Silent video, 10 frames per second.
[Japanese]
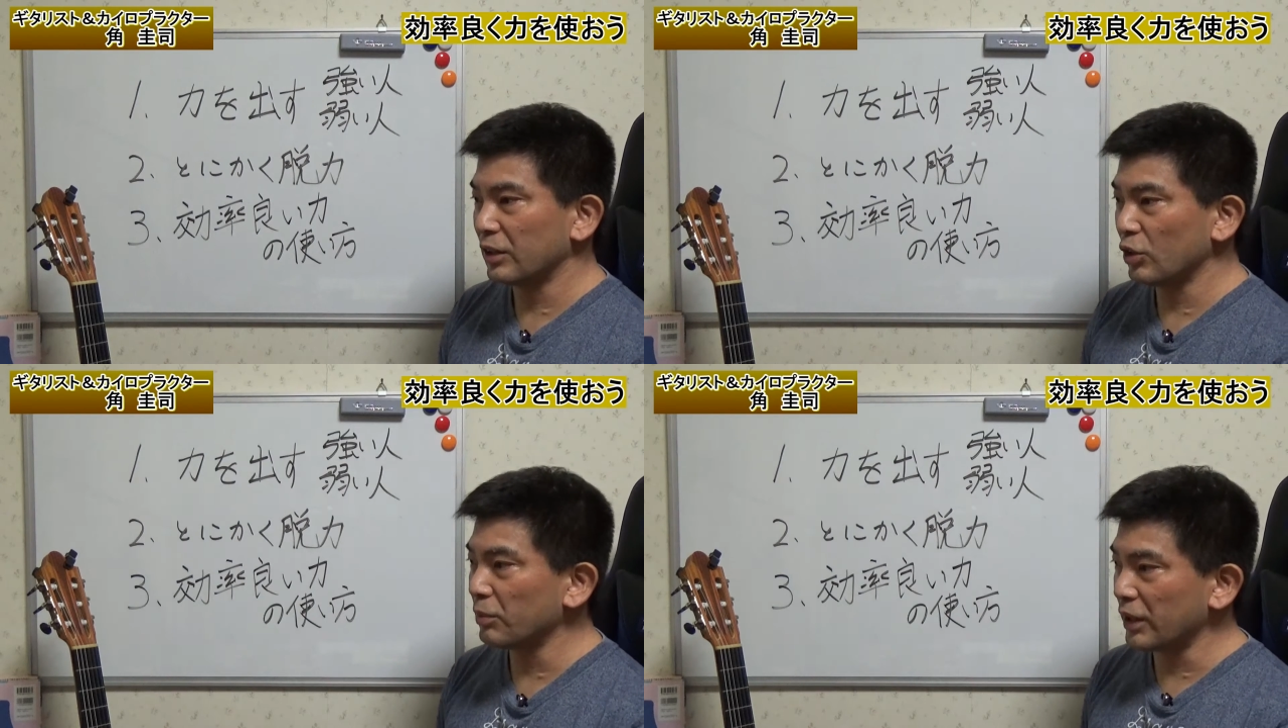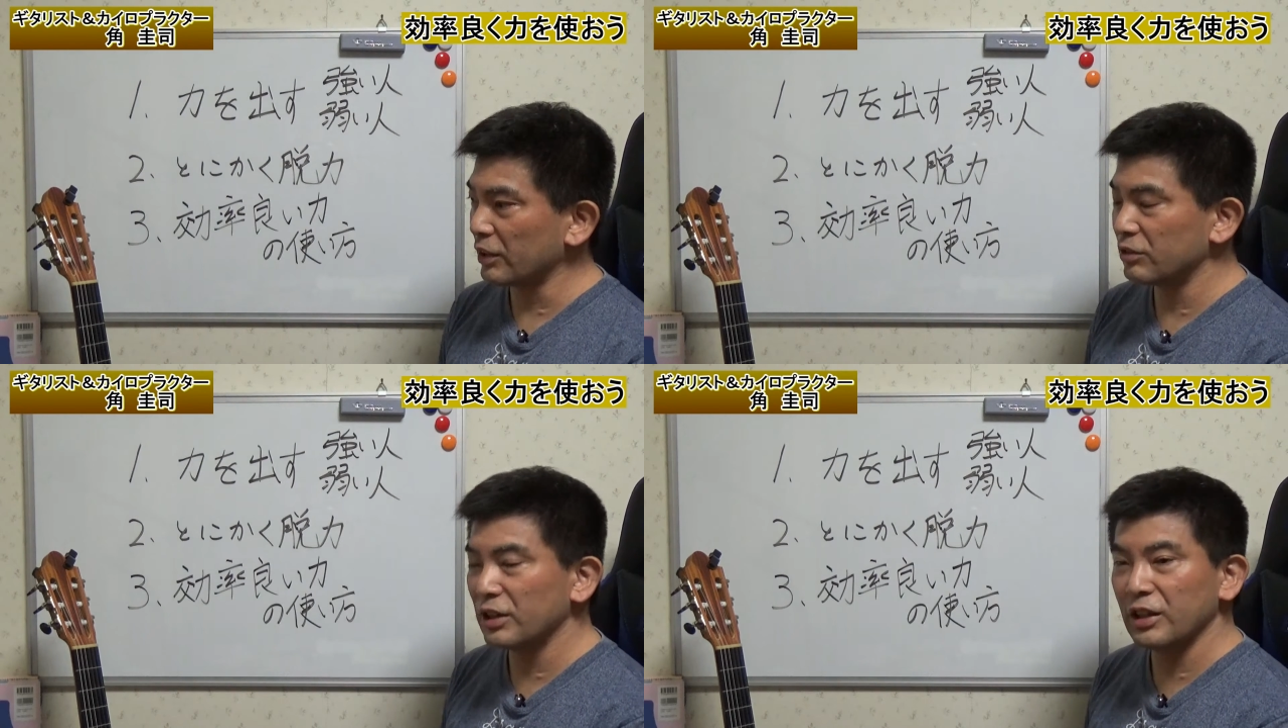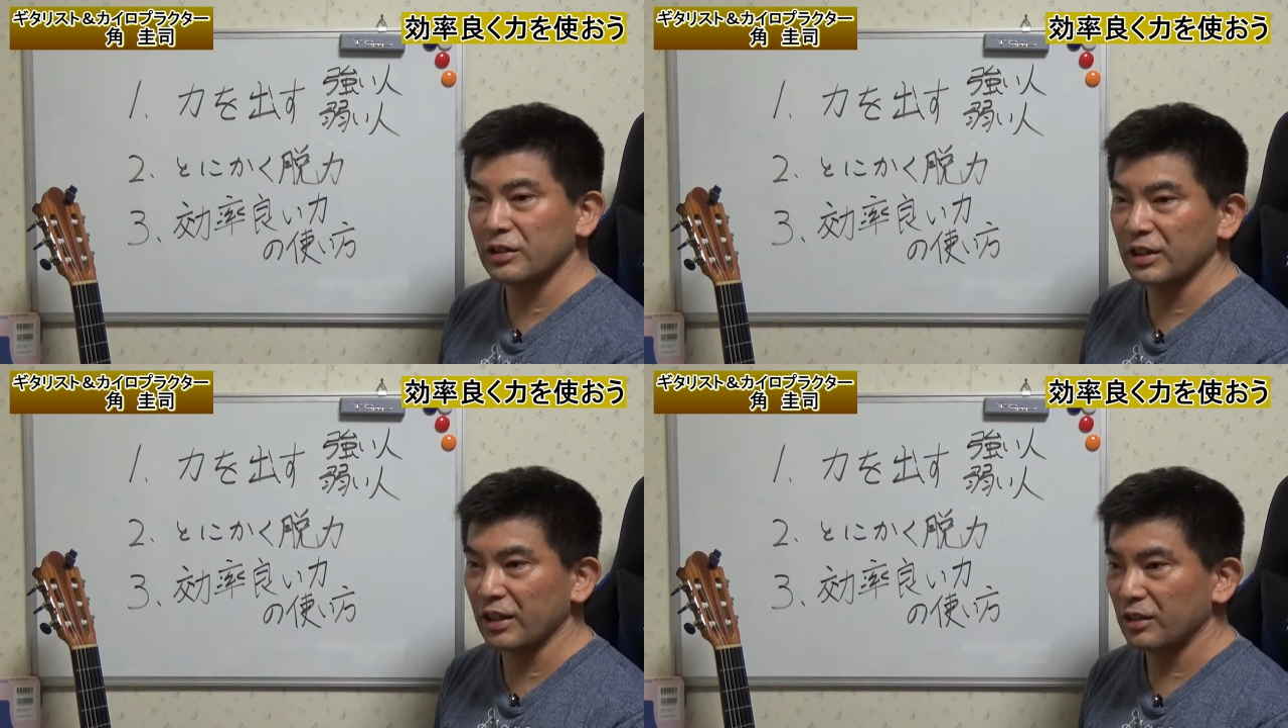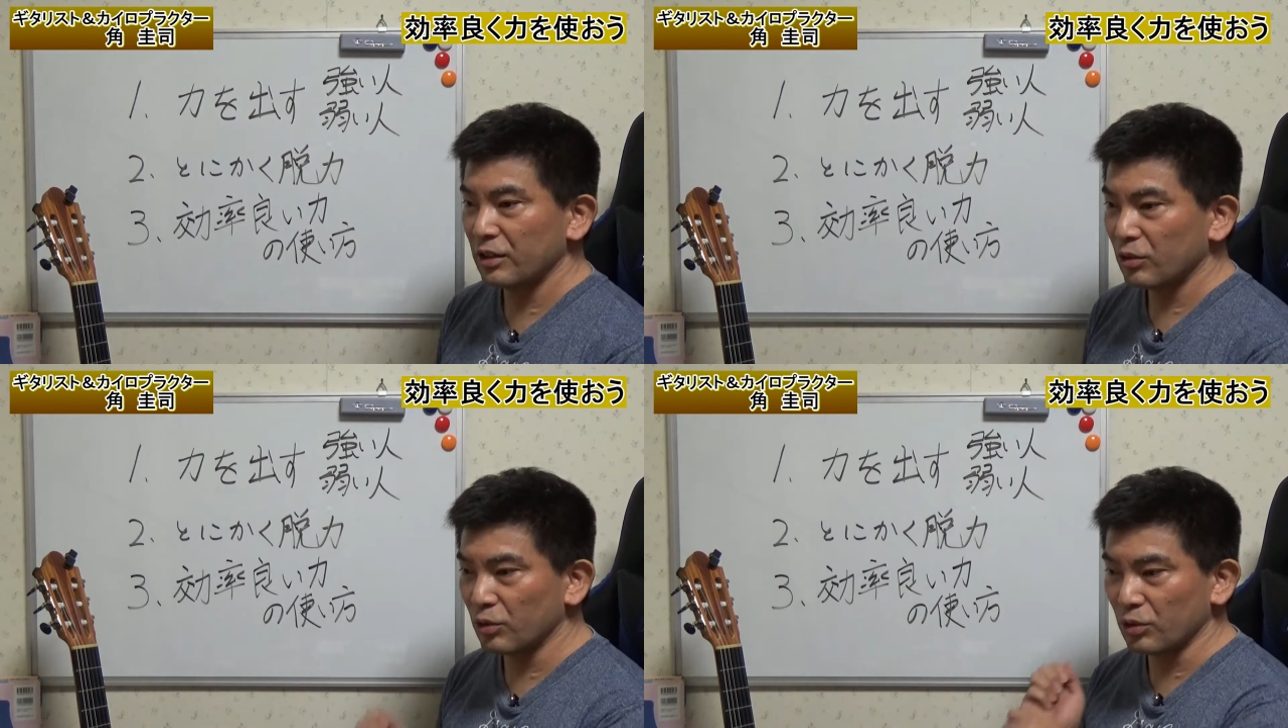例えば野球でですね、
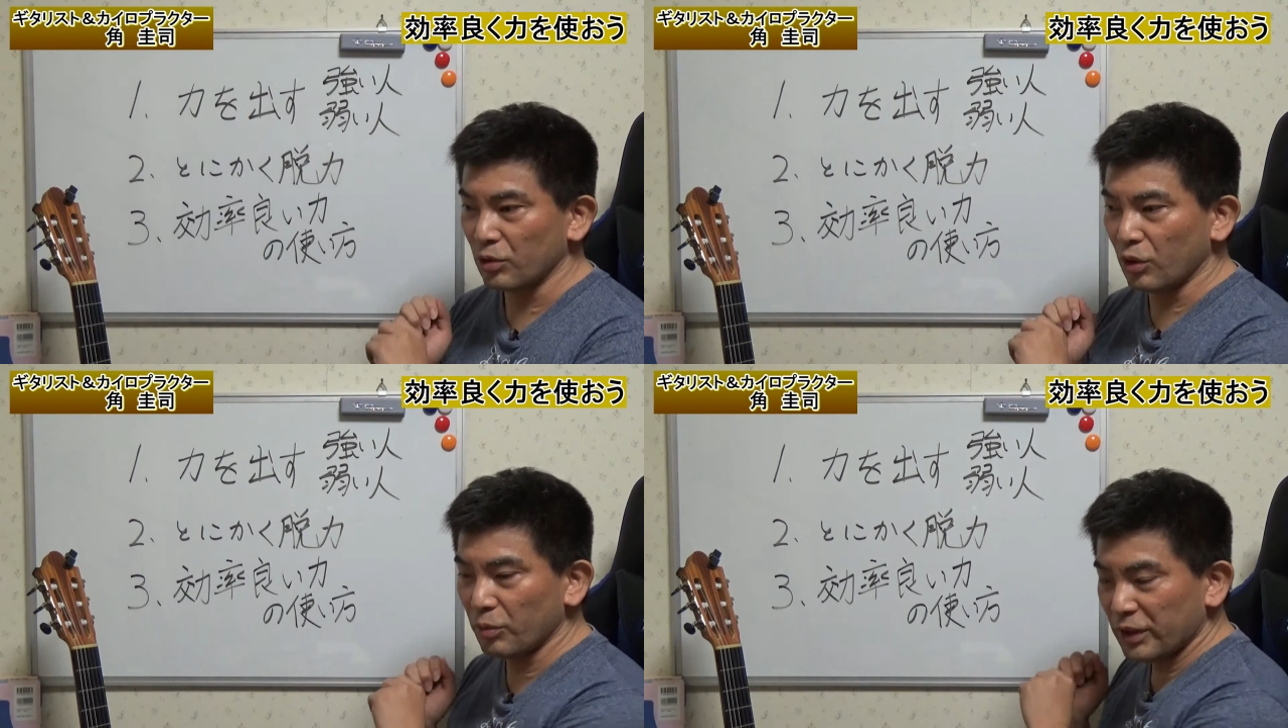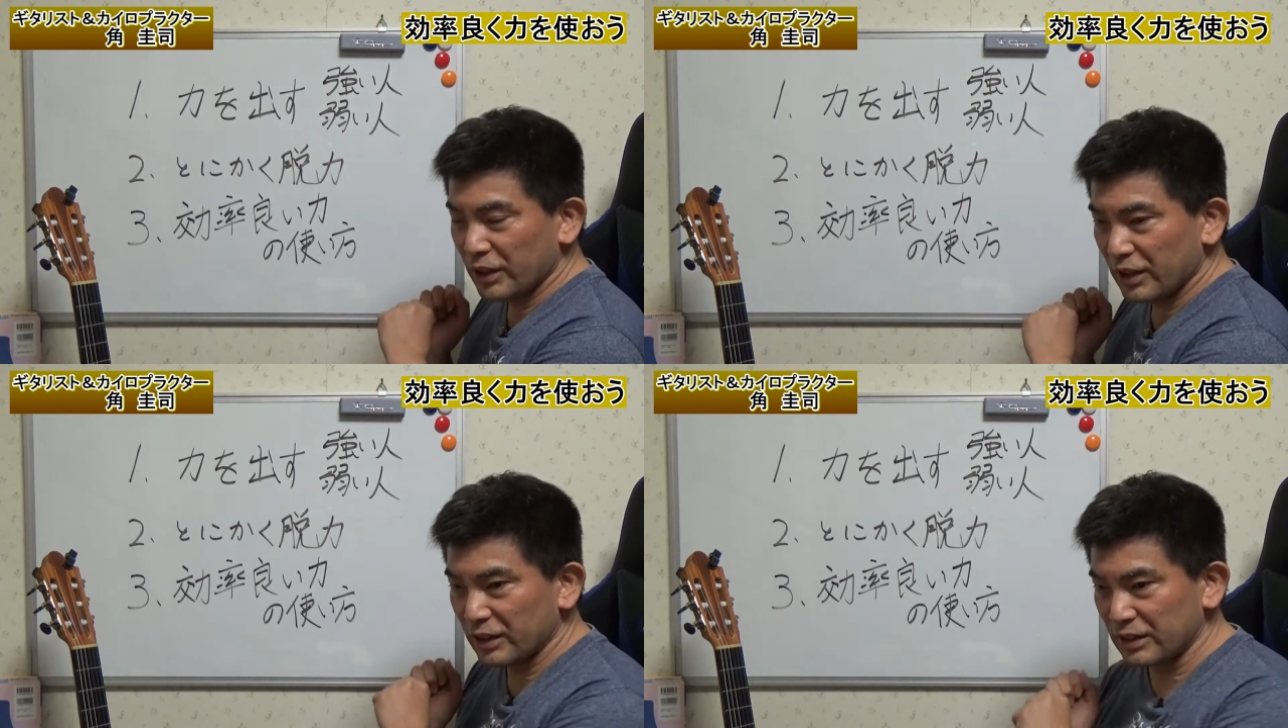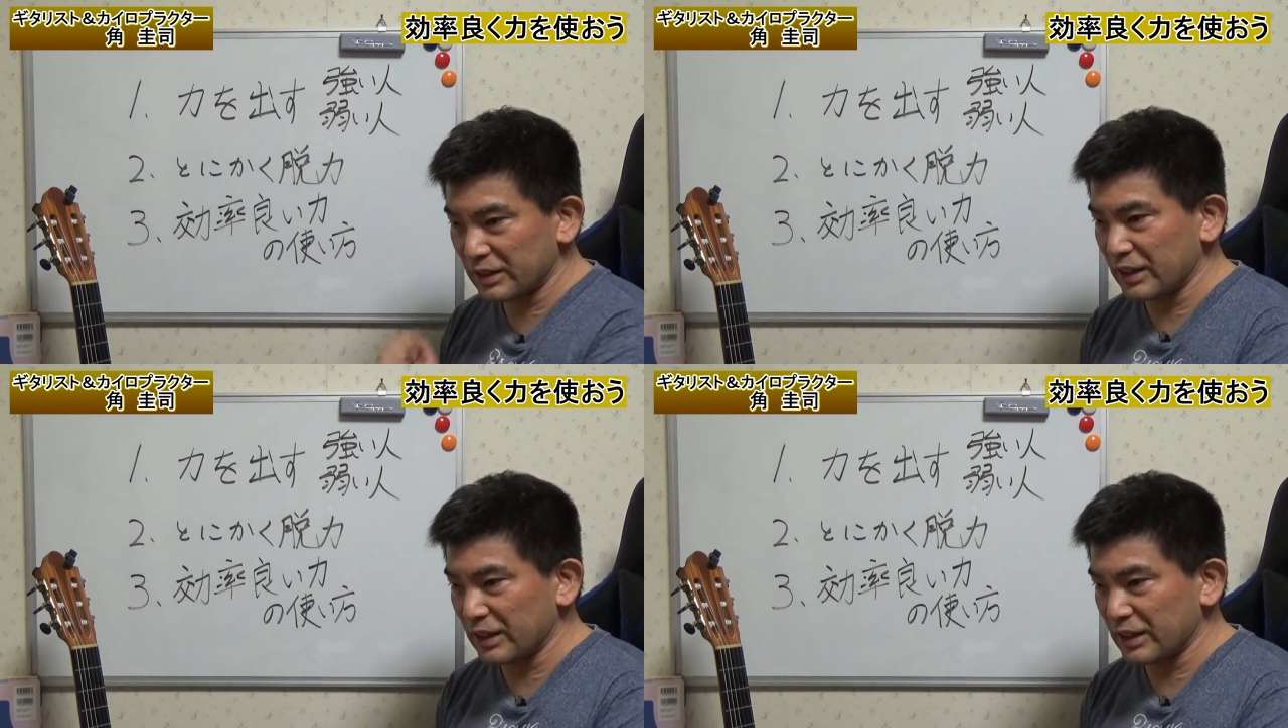こう思いっきり